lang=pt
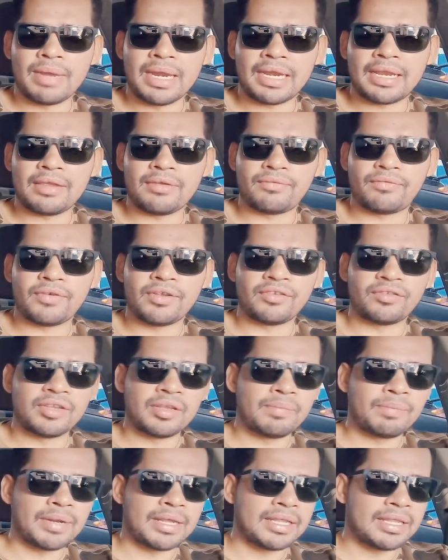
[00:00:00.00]
para quem fez
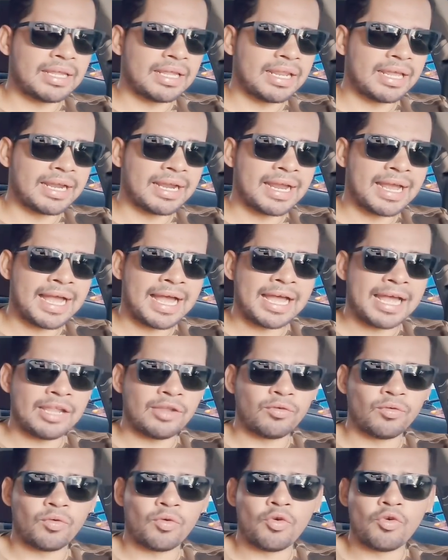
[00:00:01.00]
aí para
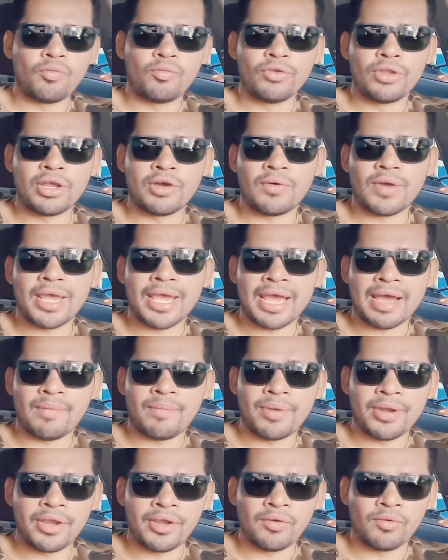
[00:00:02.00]
delegado, como não
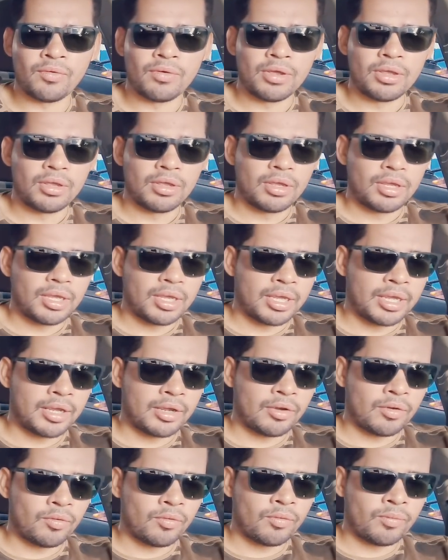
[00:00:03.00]
reabriu
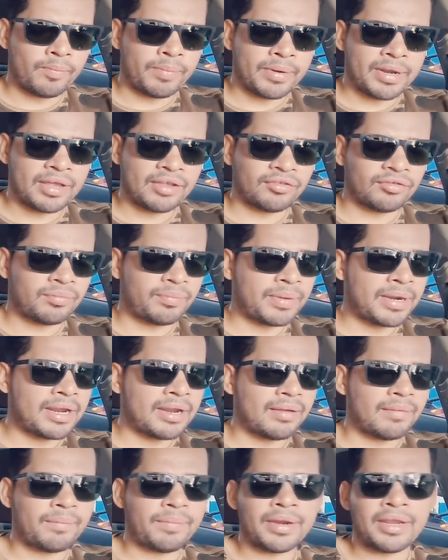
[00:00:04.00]
é, o prazo
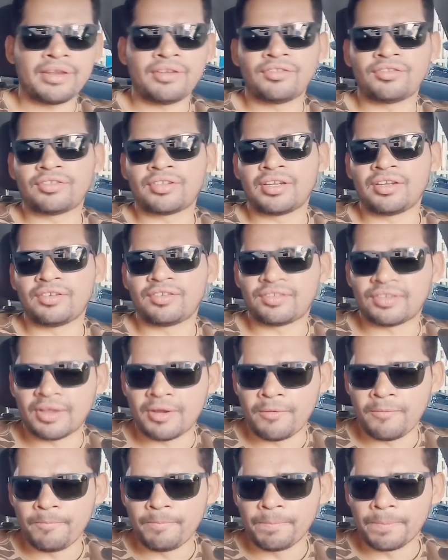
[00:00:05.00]
para pra
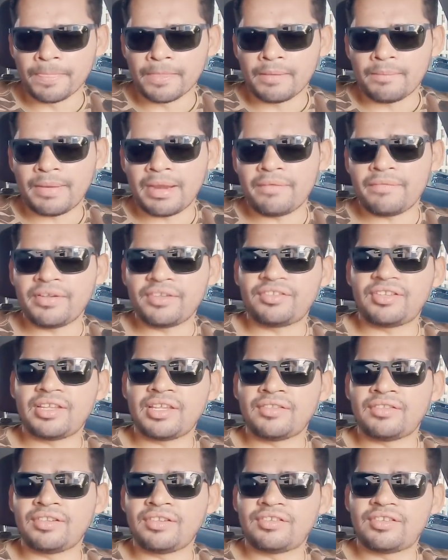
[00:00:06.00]
inscrição, para ver se
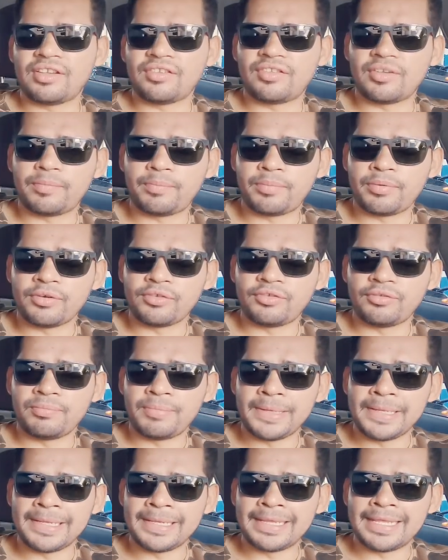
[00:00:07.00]
existe essa
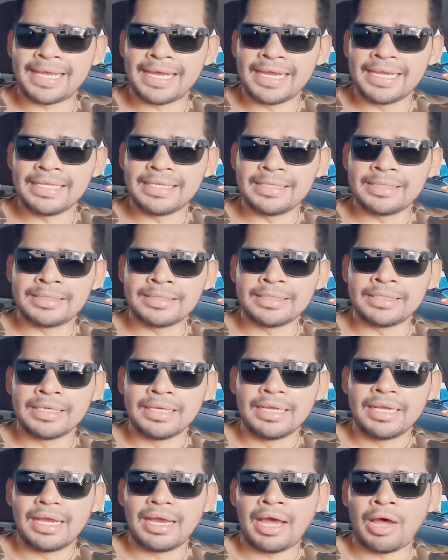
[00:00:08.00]
possibilidade de
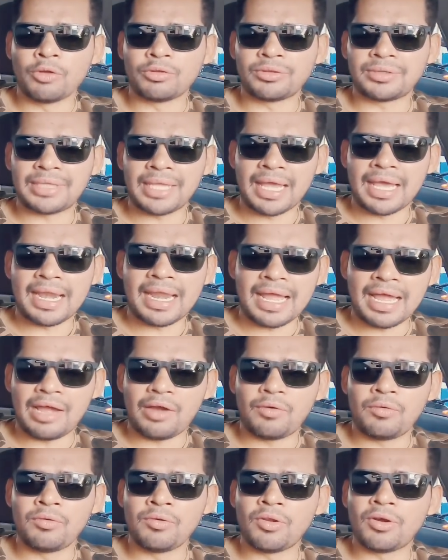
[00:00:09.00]

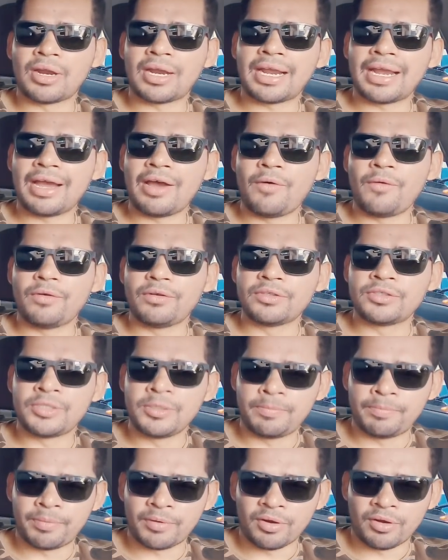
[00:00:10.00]
alterar o local
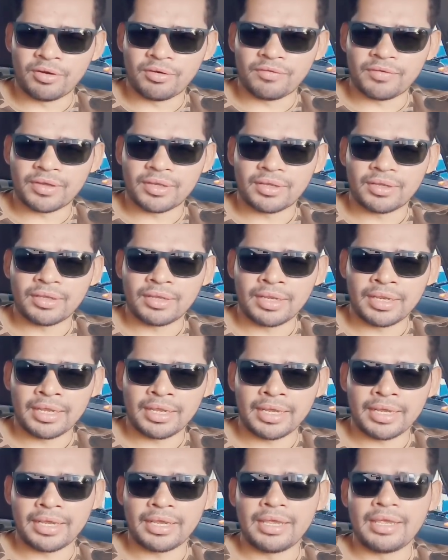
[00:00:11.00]
de prova,
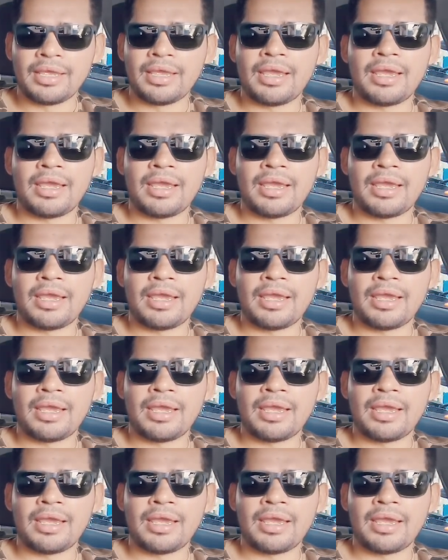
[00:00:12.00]
né?